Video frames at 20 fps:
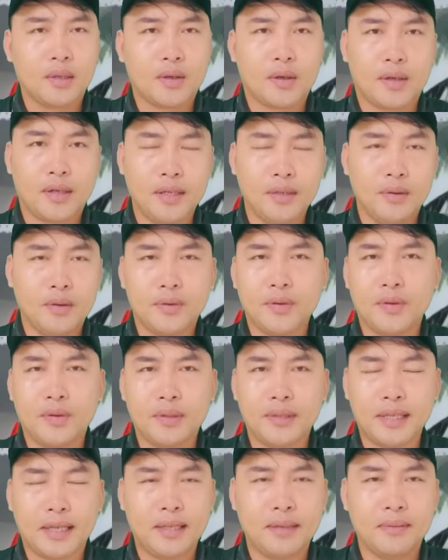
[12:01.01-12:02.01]
còn nếu cô chú
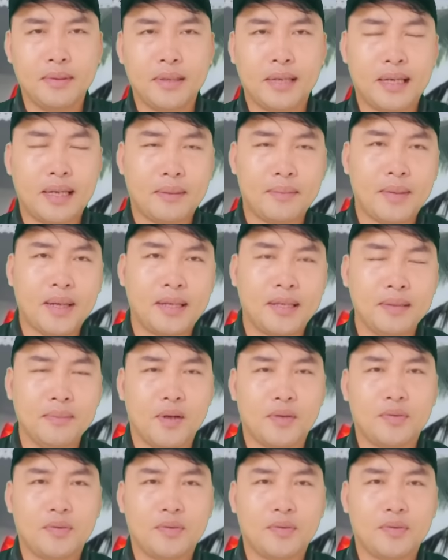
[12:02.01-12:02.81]
anh chị là bất cứ một